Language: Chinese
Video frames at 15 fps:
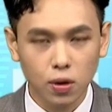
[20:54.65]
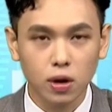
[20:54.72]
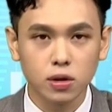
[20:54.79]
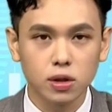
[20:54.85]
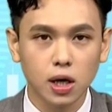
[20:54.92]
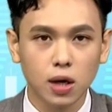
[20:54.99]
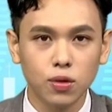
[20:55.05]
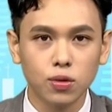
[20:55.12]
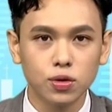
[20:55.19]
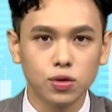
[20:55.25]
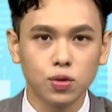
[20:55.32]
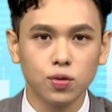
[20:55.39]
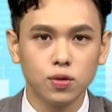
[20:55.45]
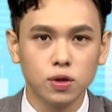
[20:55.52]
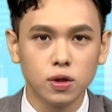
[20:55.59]
环掌握
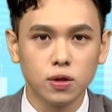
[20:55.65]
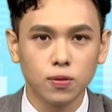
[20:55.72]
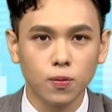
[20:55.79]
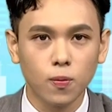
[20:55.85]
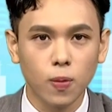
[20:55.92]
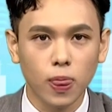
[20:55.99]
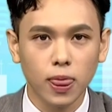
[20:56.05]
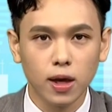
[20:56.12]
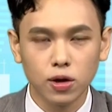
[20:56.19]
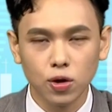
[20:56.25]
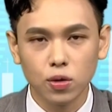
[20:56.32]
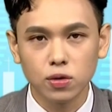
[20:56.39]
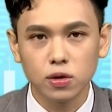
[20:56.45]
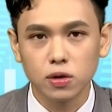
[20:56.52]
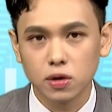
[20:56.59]
数字
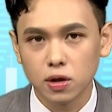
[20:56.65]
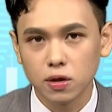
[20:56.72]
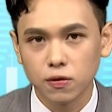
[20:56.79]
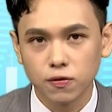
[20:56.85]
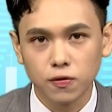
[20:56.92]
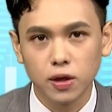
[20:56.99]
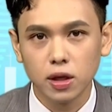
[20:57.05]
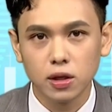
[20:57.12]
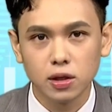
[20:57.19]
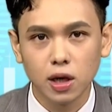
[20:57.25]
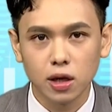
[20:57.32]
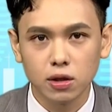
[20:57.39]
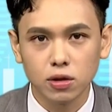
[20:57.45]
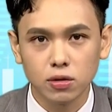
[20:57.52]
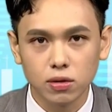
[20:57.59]
优势真的非
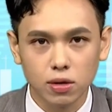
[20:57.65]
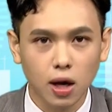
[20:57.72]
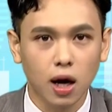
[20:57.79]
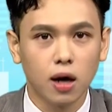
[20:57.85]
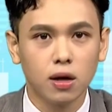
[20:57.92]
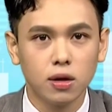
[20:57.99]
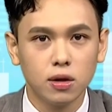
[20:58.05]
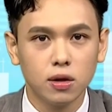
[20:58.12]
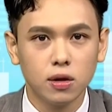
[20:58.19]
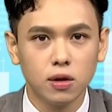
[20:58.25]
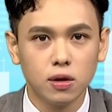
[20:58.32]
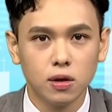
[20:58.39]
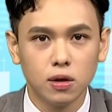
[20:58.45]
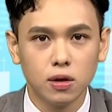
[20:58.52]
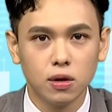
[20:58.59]
常的大。
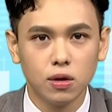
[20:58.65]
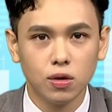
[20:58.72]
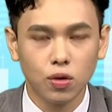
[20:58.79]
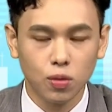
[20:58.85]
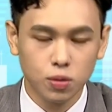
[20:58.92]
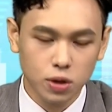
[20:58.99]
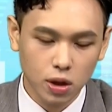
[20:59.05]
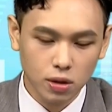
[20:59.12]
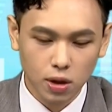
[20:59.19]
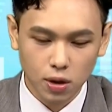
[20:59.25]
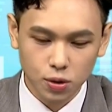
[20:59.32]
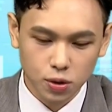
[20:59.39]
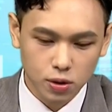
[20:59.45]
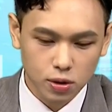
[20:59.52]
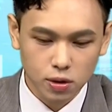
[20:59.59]
我们只要挑
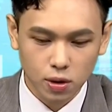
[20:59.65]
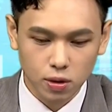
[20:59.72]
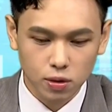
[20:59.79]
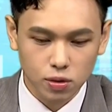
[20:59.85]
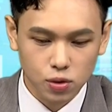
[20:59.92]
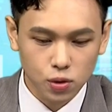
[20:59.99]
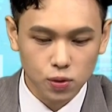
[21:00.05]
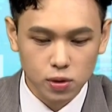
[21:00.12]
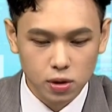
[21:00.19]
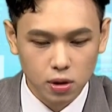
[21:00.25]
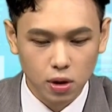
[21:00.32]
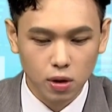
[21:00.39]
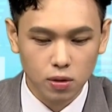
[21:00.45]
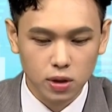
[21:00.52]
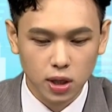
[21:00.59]
选这种数字
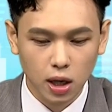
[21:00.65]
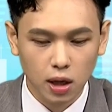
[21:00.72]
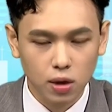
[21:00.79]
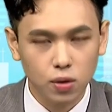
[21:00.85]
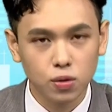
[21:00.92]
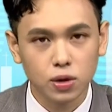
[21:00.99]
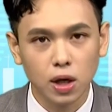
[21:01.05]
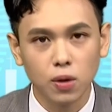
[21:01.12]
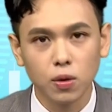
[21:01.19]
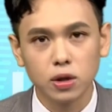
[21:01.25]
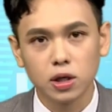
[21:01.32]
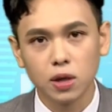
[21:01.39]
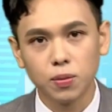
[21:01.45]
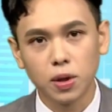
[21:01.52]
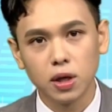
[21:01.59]
够强、股价未
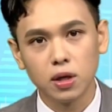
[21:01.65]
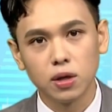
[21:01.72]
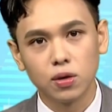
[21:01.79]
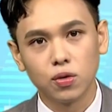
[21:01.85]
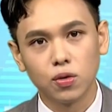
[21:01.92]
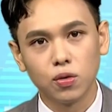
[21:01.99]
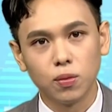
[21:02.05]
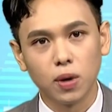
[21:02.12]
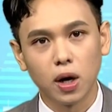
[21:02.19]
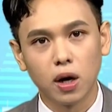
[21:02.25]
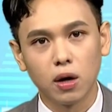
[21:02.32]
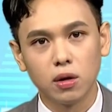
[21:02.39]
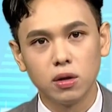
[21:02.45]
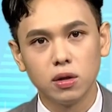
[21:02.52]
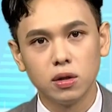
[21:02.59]
接便宜的股
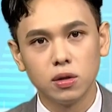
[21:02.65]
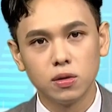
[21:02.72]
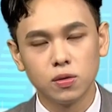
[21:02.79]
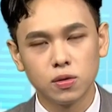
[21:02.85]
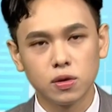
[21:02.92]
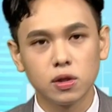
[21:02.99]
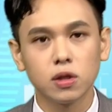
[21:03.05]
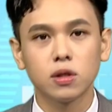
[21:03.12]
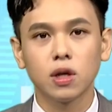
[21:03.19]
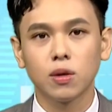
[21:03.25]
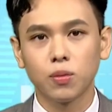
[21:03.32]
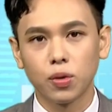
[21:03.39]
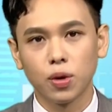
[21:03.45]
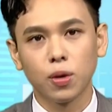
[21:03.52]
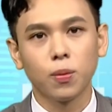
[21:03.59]
票，震荡
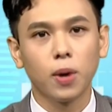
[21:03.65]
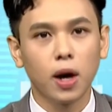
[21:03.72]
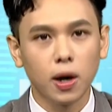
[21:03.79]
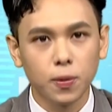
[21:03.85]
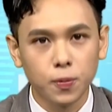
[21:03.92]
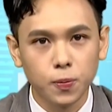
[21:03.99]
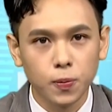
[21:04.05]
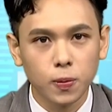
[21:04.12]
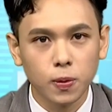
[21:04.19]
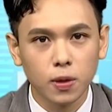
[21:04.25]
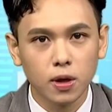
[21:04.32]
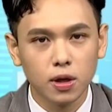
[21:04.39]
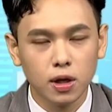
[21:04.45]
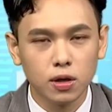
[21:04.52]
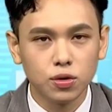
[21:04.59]
不用怕，
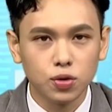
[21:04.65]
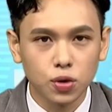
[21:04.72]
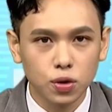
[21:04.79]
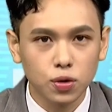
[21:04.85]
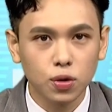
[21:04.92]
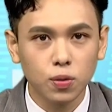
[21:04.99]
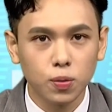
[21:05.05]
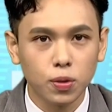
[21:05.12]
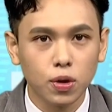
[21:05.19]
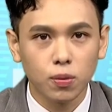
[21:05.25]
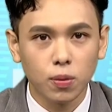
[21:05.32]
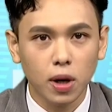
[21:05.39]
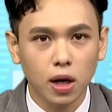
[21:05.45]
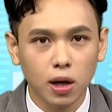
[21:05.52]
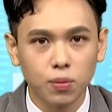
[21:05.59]
也绝对不
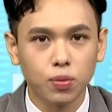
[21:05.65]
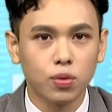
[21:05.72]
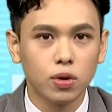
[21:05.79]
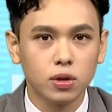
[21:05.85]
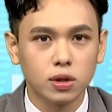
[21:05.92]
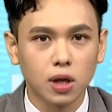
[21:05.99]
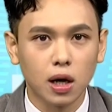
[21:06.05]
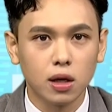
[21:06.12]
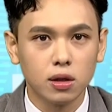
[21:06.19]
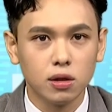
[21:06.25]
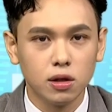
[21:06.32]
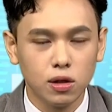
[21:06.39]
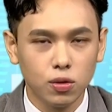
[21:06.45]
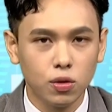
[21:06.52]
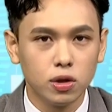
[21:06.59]
怕它不会涨，
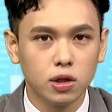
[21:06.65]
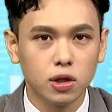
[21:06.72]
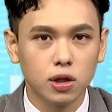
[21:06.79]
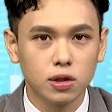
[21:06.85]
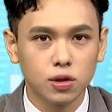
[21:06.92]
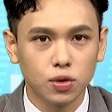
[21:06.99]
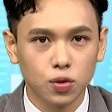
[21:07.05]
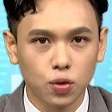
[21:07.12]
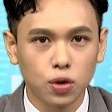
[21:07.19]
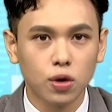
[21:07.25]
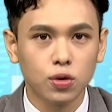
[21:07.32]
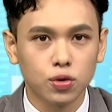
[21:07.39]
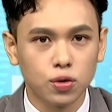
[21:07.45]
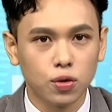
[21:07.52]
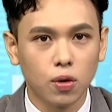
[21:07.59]
因为现在是多头
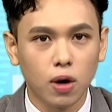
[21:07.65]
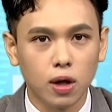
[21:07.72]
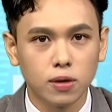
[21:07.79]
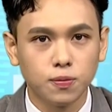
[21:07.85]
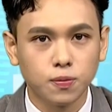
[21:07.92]
循环。